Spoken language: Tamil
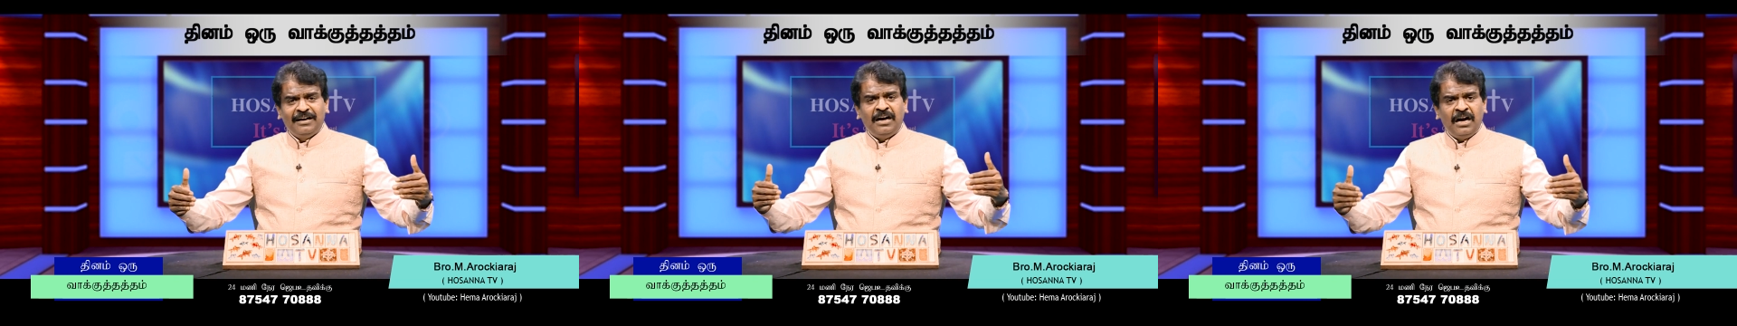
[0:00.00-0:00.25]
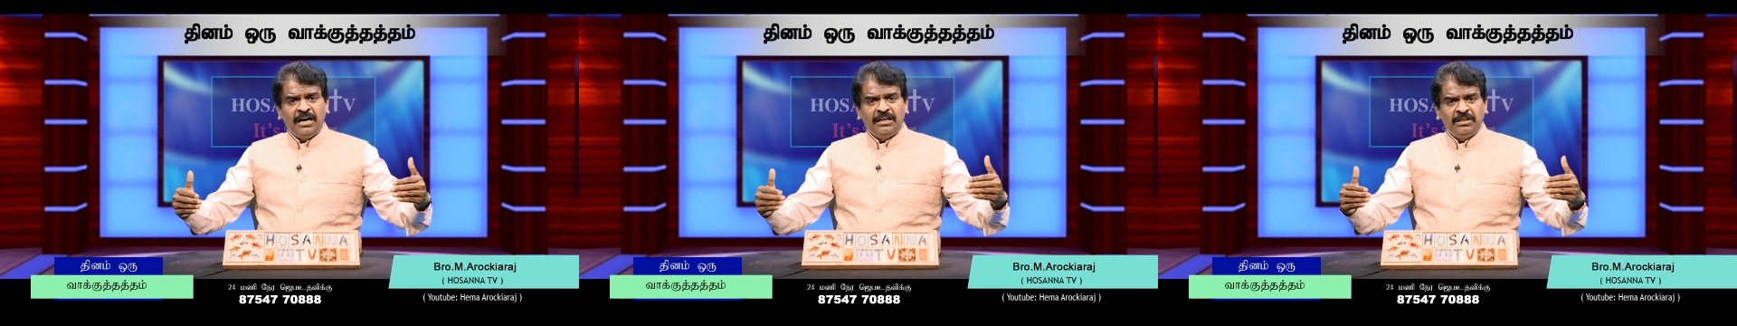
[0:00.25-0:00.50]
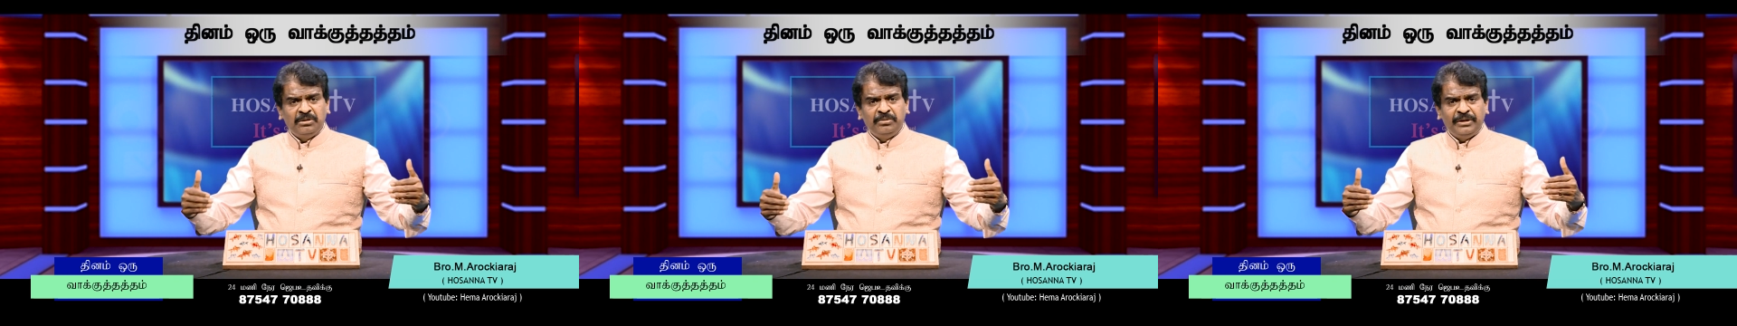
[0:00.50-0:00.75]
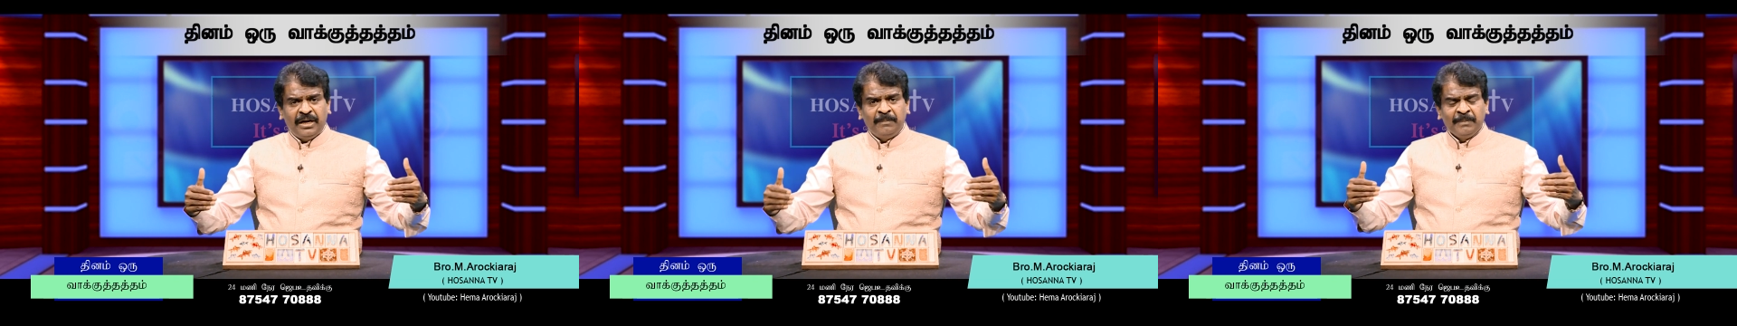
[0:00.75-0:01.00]

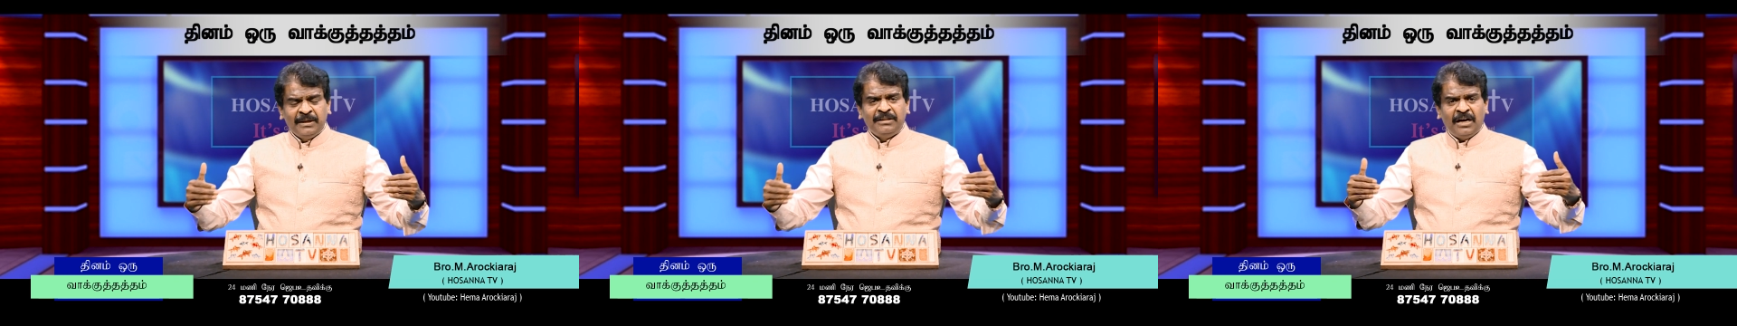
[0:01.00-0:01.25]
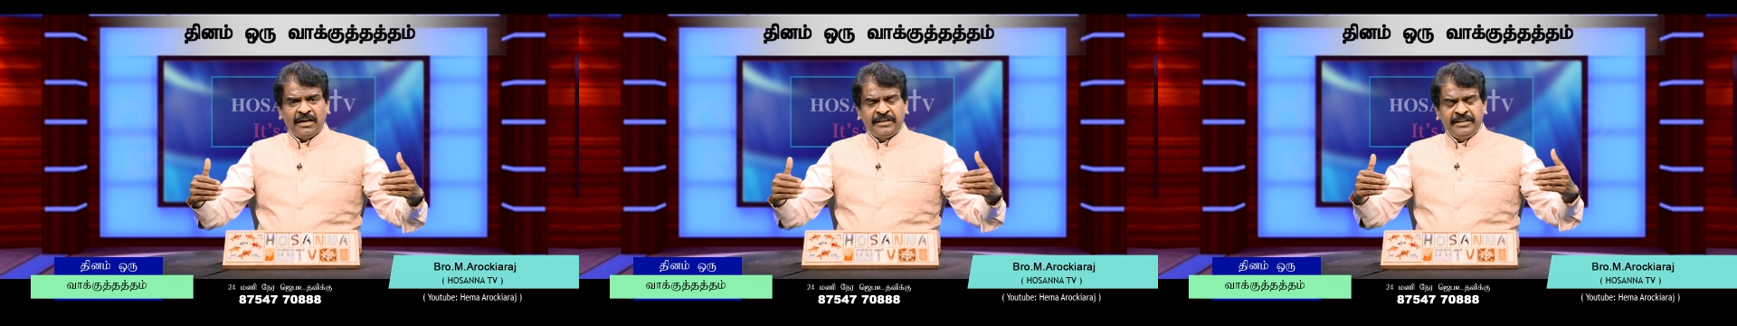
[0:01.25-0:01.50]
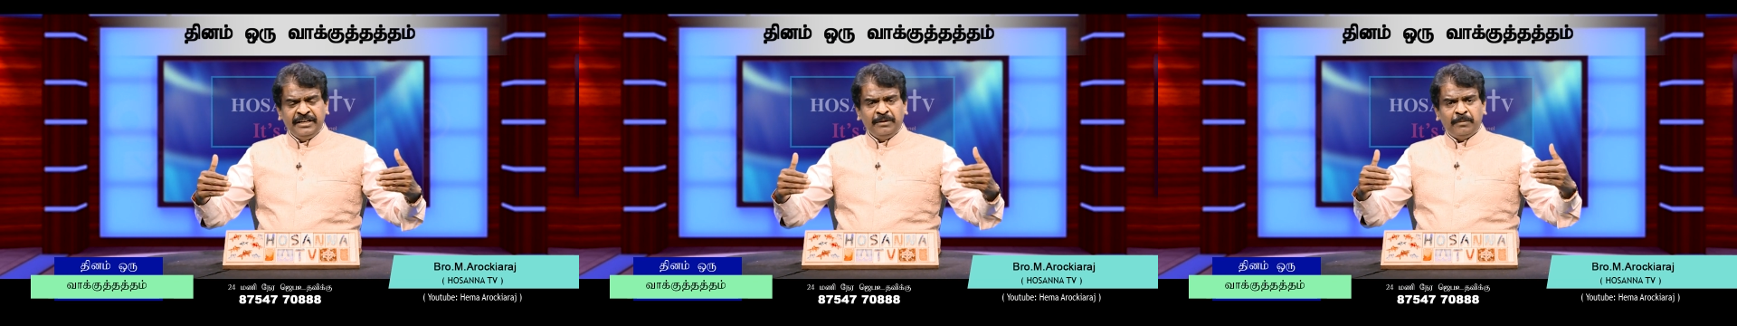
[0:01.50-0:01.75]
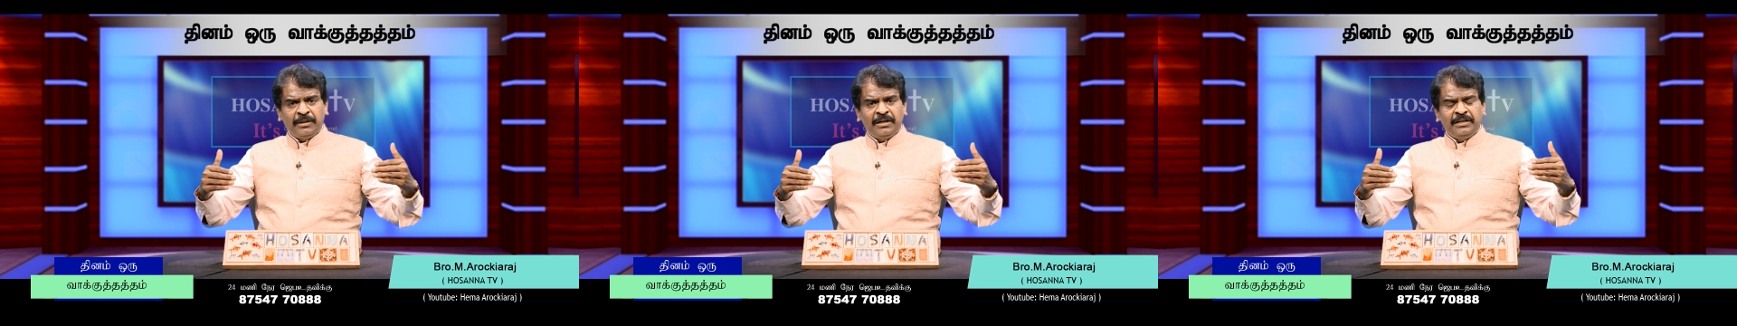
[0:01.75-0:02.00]
ஹாலலூயா இந்த அக்கினி
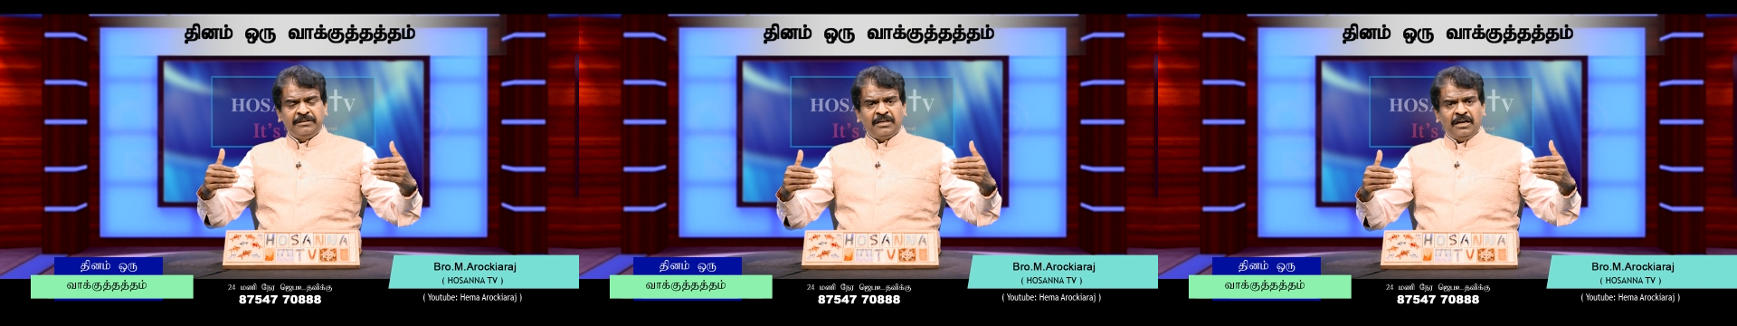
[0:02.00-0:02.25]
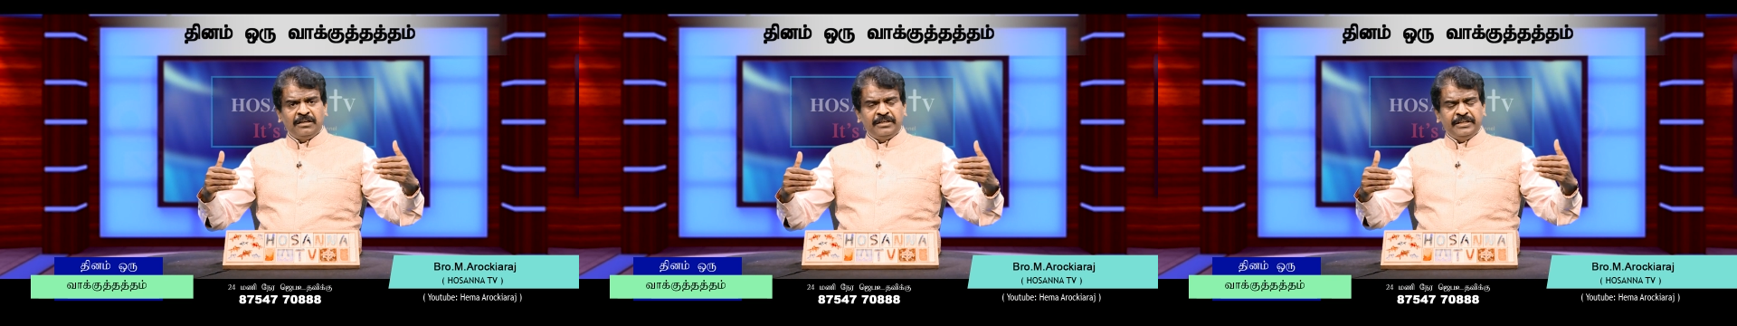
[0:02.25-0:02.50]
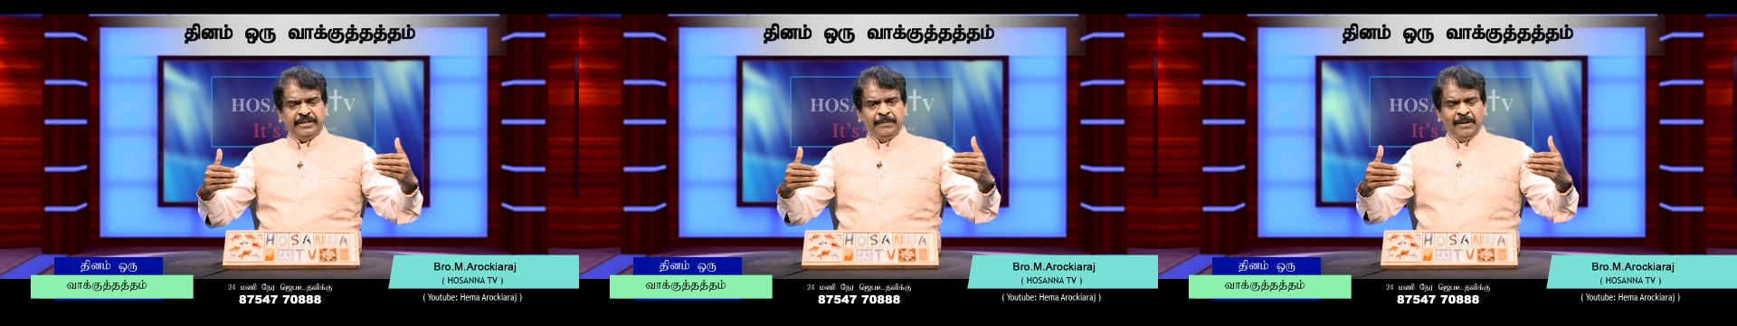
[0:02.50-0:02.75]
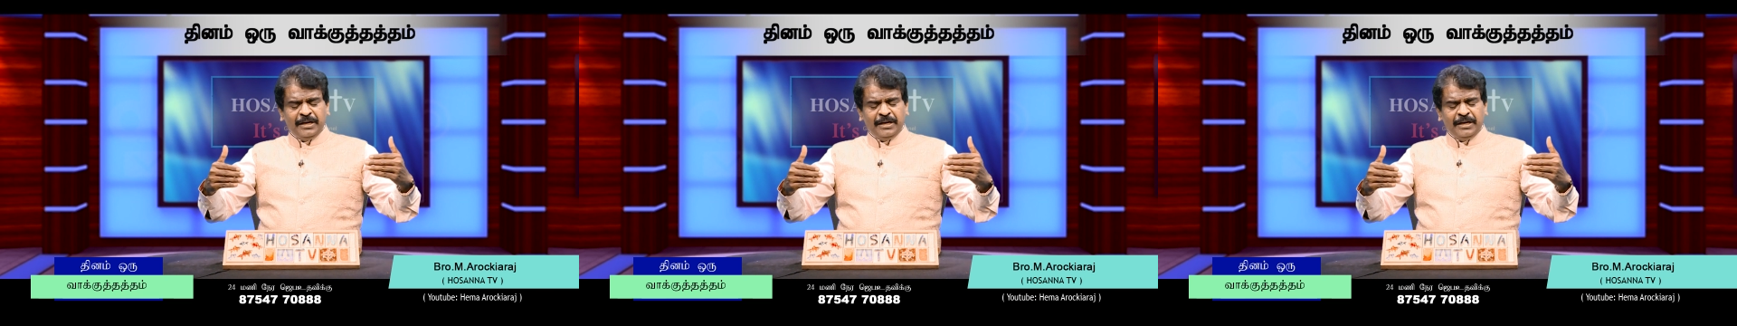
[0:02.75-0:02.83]
மதிலை தாண்டி